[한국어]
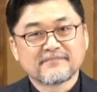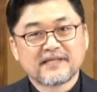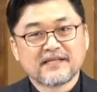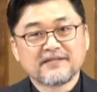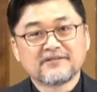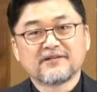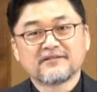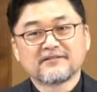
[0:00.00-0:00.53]

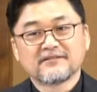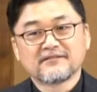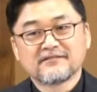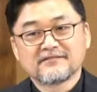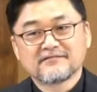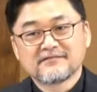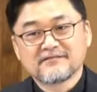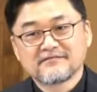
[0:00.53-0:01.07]

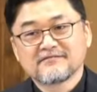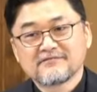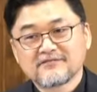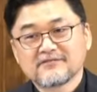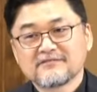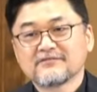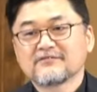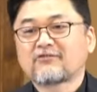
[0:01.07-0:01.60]
이런
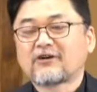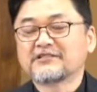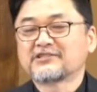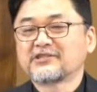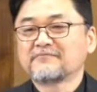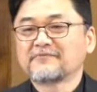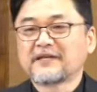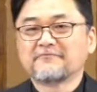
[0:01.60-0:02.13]

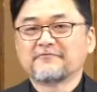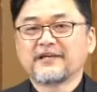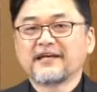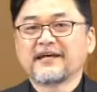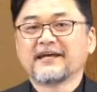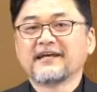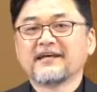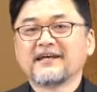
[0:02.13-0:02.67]
관점
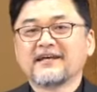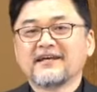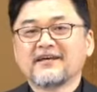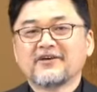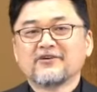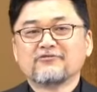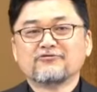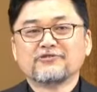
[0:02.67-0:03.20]
때문에
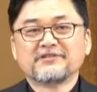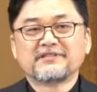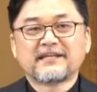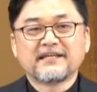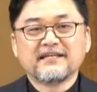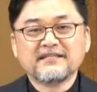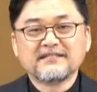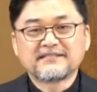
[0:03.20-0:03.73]

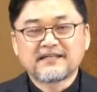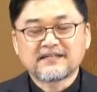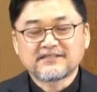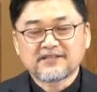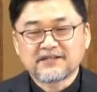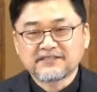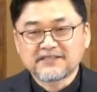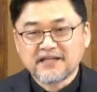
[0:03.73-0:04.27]
우리들의
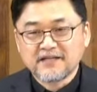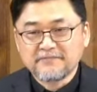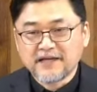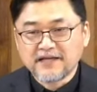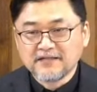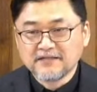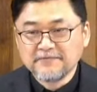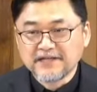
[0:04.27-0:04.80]
일상적인
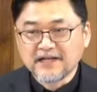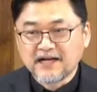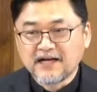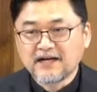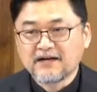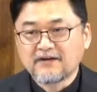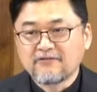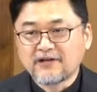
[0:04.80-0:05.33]
삶의
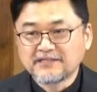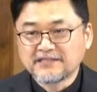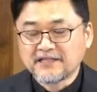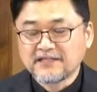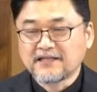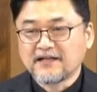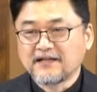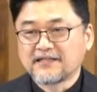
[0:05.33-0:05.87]
의미가
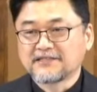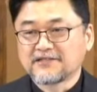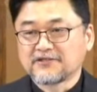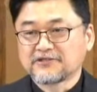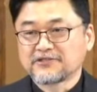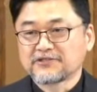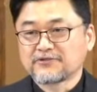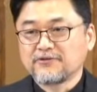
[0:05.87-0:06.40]
완전히 달라질
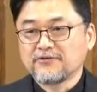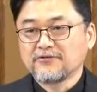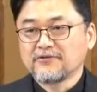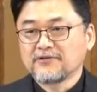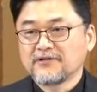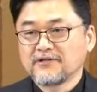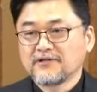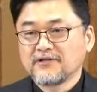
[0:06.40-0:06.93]

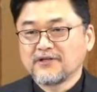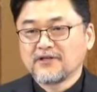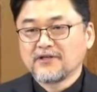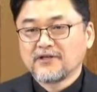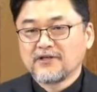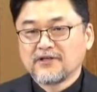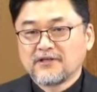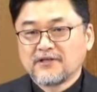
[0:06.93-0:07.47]
것이고
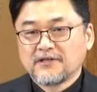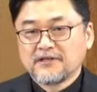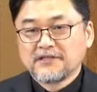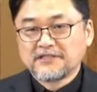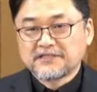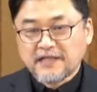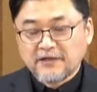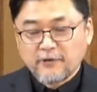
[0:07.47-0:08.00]

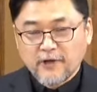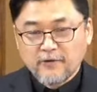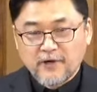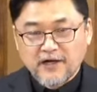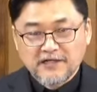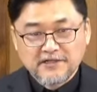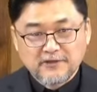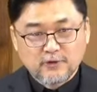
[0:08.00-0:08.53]
이
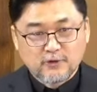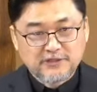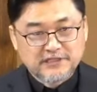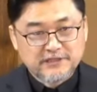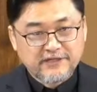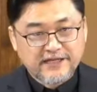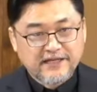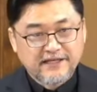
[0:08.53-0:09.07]
사회와 이
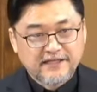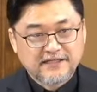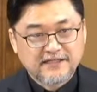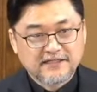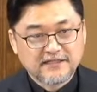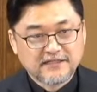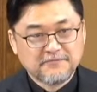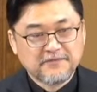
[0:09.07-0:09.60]
도시의
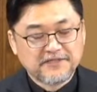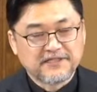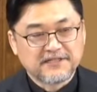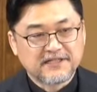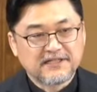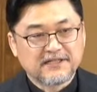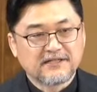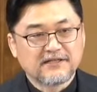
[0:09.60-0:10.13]

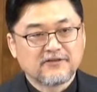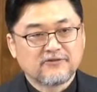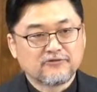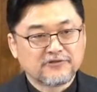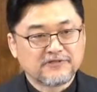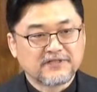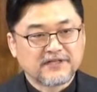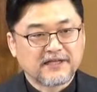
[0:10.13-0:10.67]
의미들이
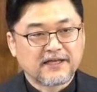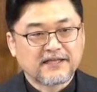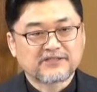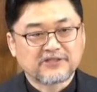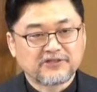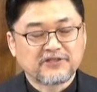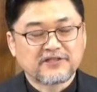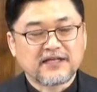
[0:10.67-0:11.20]
우리들에게
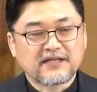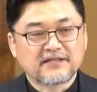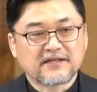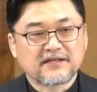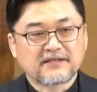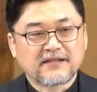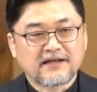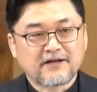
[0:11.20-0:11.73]
전혀
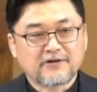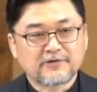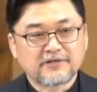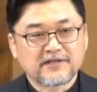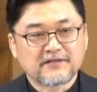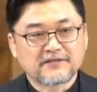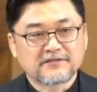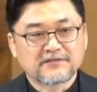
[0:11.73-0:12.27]
다르게 다가오게
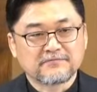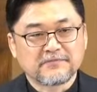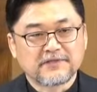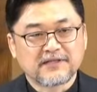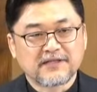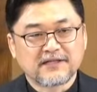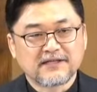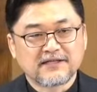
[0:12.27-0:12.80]
될 것입니다.